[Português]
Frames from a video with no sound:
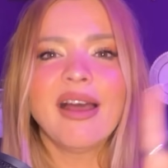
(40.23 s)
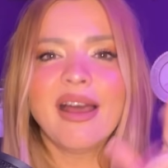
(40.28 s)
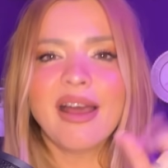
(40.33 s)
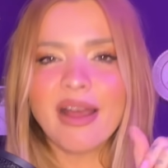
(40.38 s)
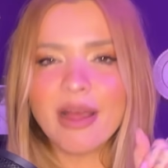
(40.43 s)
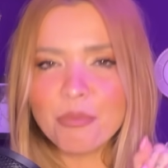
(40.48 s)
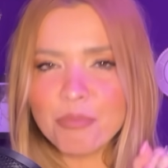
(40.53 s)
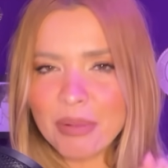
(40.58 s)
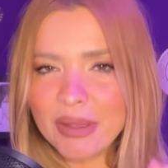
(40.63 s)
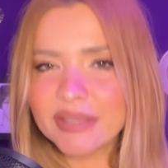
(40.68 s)

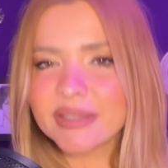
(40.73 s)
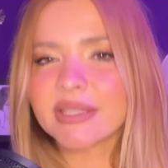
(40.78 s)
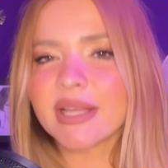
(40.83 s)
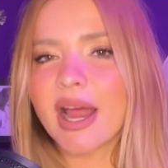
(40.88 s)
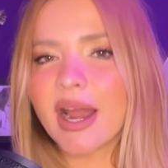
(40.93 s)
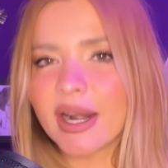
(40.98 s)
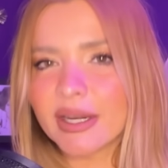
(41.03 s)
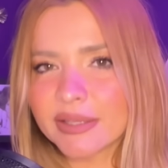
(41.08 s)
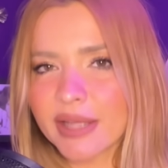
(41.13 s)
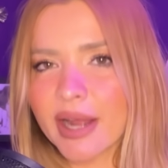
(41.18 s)

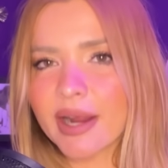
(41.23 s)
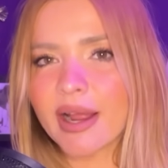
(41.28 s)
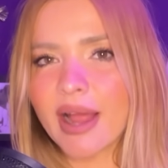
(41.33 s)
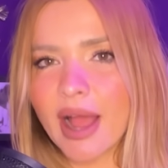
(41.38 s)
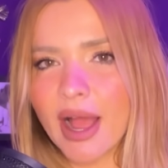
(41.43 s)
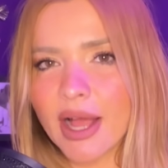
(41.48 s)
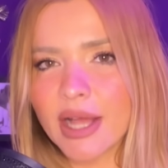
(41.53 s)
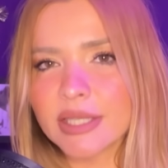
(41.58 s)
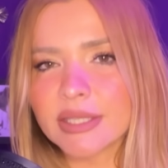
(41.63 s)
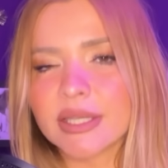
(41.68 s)
Apesar da
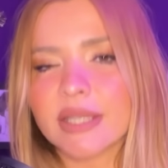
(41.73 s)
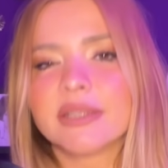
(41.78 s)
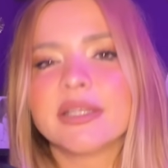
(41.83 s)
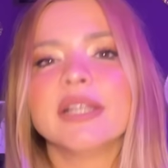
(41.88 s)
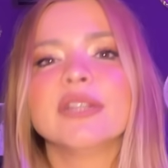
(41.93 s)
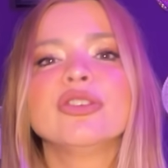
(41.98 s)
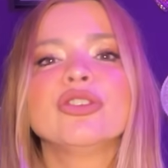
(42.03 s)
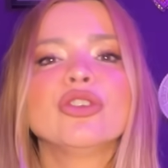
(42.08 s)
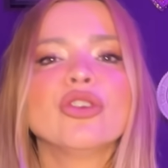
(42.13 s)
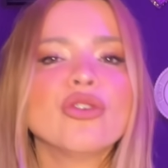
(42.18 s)
casa
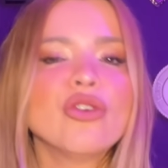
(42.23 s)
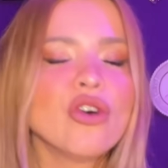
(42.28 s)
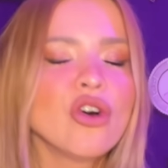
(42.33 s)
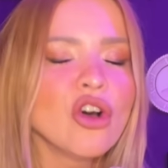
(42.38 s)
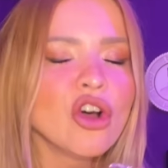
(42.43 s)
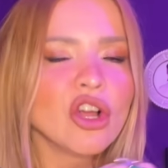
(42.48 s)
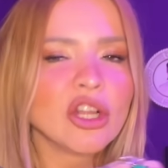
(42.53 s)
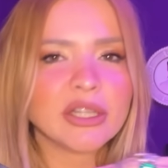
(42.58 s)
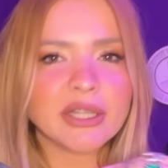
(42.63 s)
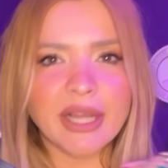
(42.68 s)
ter
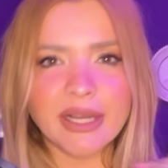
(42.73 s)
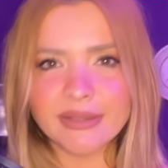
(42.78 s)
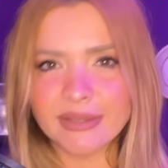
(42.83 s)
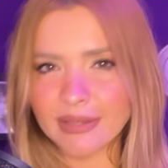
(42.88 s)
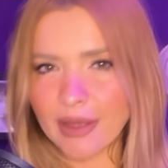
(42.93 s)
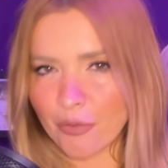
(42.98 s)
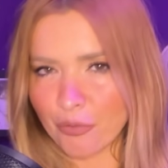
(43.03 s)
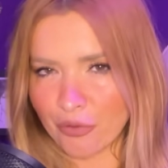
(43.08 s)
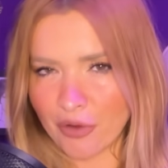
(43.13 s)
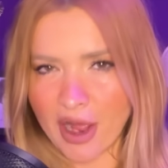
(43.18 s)
toda
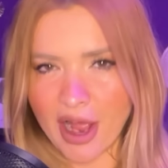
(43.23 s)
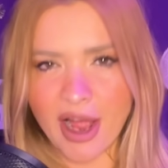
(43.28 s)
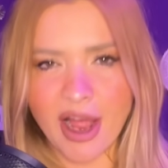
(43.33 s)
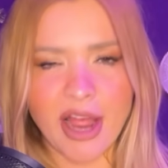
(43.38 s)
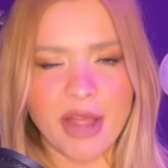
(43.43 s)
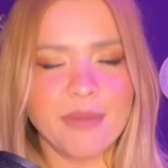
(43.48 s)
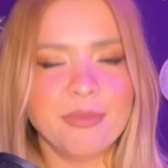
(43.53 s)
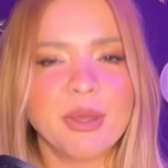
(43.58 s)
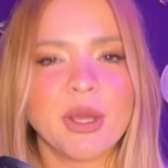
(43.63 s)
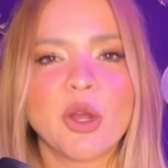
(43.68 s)
essa
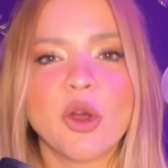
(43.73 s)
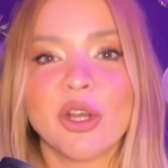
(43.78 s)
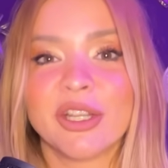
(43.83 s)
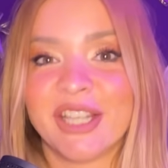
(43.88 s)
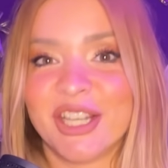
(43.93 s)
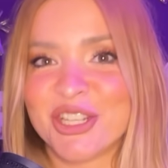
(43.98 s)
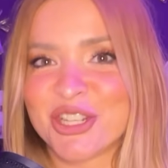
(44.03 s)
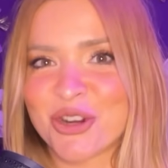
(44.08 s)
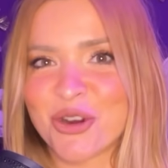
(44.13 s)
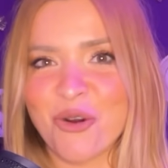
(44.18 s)
vibe
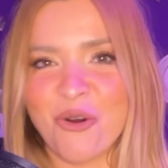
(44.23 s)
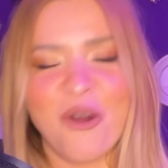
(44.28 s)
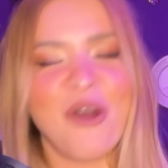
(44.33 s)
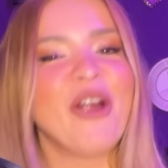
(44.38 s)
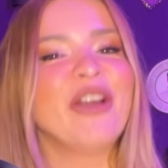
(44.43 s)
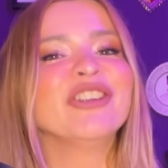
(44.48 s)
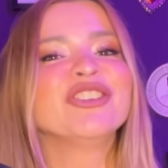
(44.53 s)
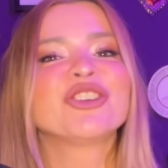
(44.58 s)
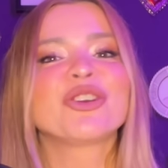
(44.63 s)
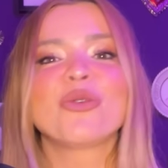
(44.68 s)
cota de
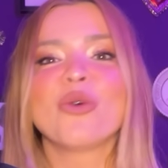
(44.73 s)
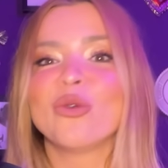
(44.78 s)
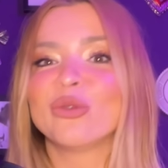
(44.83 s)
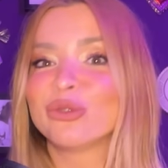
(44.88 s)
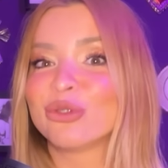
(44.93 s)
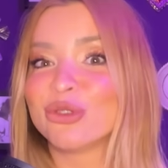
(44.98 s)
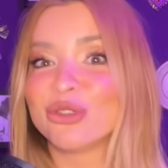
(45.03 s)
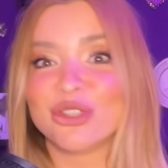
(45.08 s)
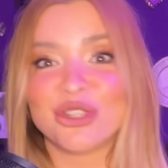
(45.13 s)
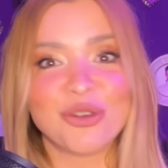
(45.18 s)
cor de
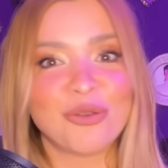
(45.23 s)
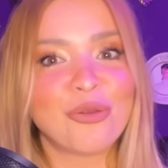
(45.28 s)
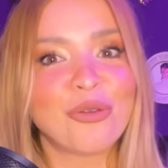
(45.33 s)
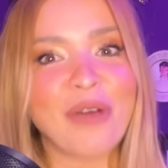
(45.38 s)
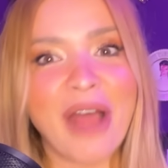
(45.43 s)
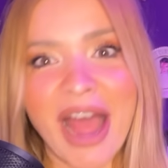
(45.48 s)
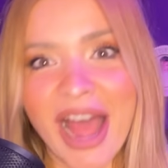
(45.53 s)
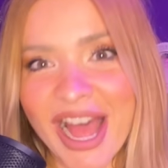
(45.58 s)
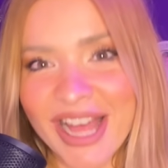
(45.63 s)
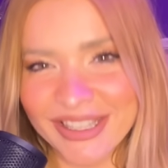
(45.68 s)
contos de
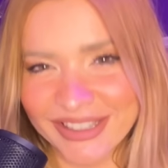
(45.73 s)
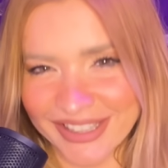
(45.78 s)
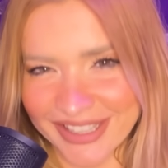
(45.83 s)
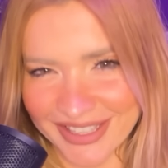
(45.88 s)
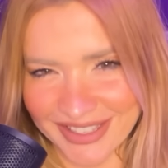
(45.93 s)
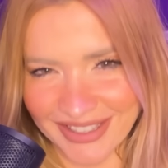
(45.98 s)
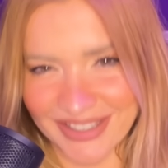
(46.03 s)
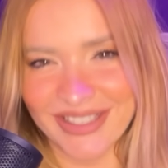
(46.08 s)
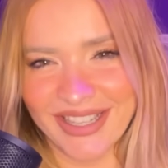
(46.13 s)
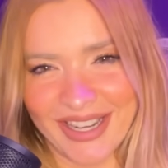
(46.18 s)

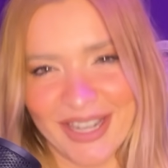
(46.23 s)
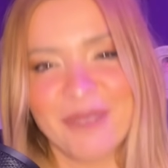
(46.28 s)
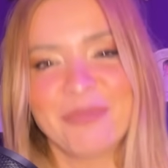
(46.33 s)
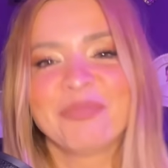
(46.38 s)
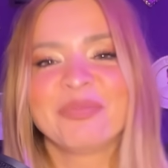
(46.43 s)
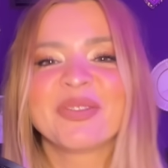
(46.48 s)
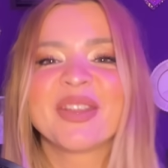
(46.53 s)
fadas, né?